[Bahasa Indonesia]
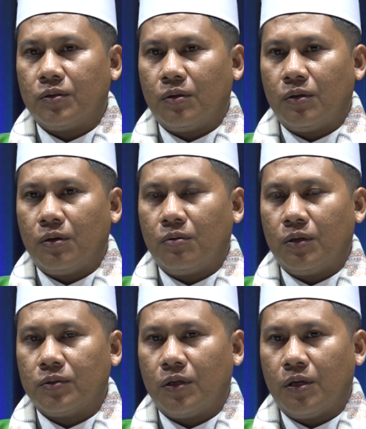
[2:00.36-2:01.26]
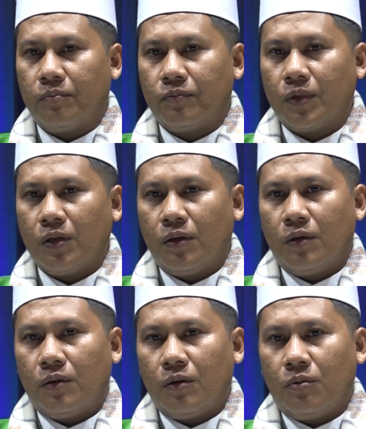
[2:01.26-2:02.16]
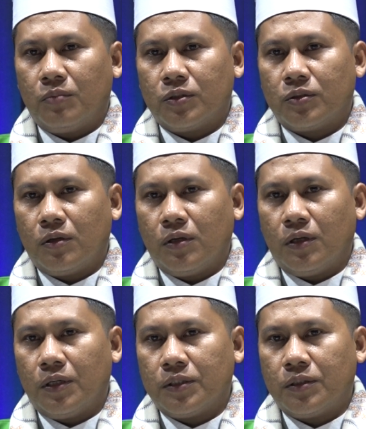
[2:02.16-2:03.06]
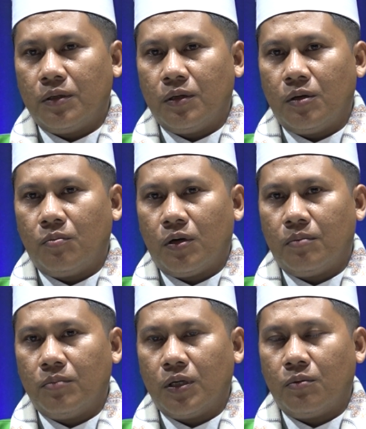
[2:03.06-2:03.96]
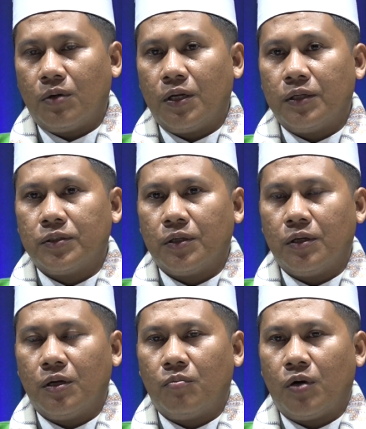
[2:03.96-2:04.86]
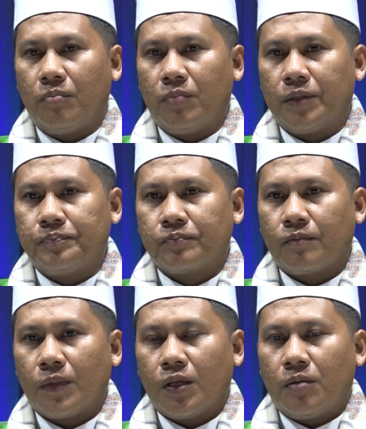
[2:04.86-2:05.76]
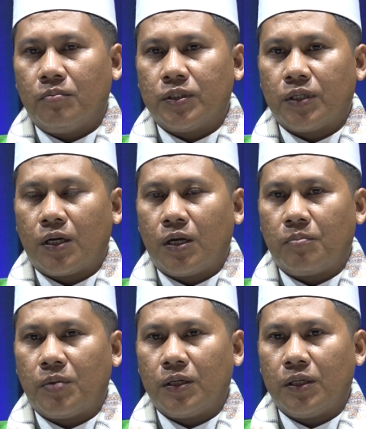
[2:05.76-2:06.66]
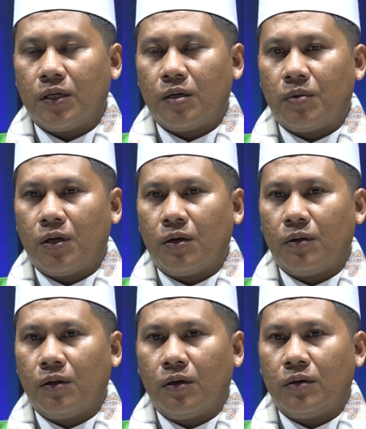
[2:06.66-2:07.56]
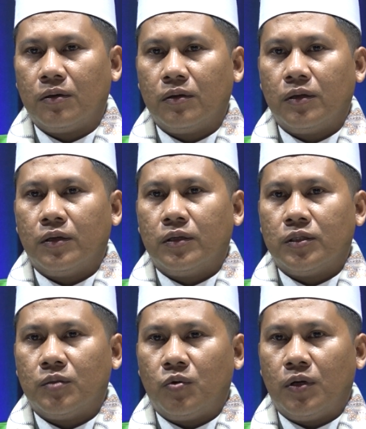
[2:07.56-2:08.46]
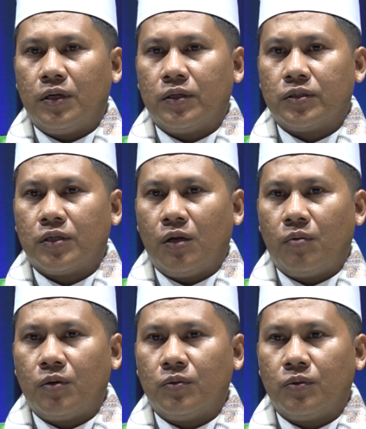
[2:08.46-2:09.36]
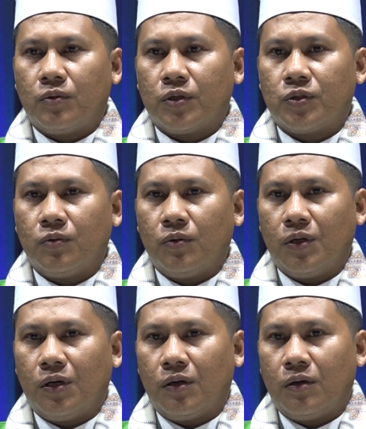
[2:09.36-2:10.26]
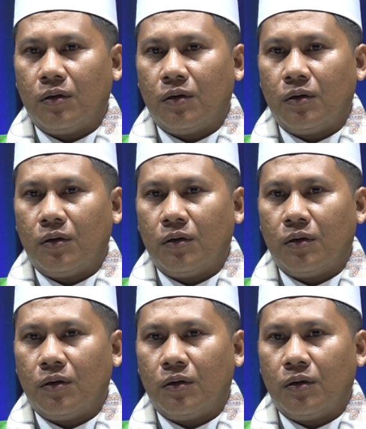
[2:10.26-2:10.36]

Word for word: sallallahu alaihi wasallam. Allahumma shalli ala sayyidina Muhammad wa ala sayyidina Muhammad. Besar harapan kita kepada Allah semoga dengan salawat untuk Rasulullah